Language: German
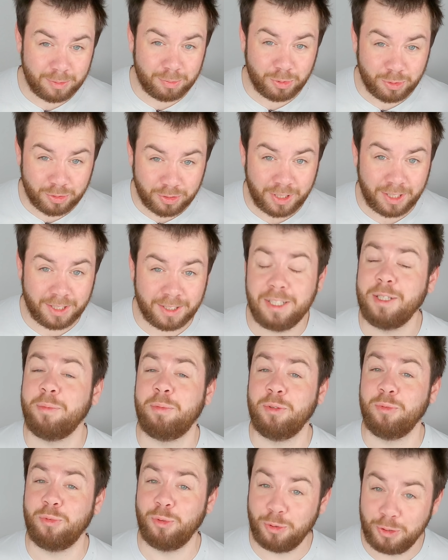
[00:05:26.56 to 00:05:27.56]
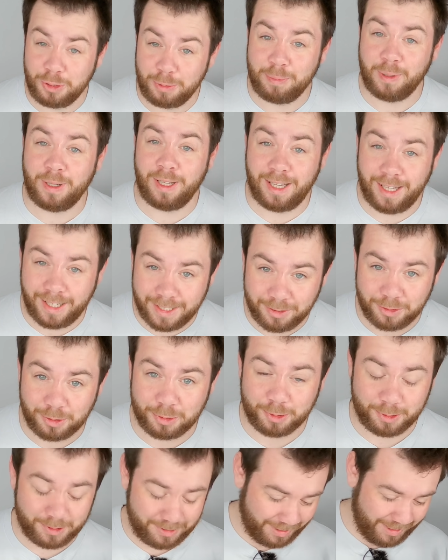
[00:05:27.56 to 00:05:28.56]
ich muss sagen, ich bin wirklich
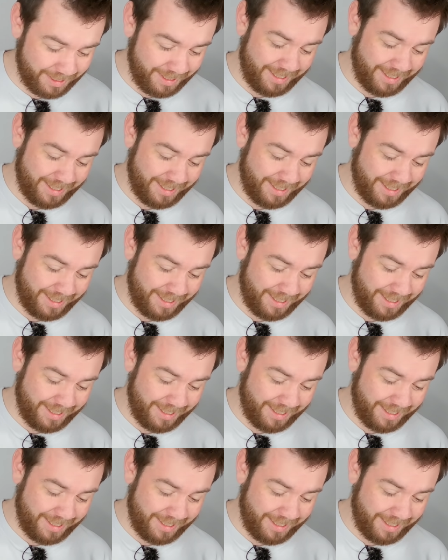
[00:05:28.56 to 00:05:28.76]
beeindruckt.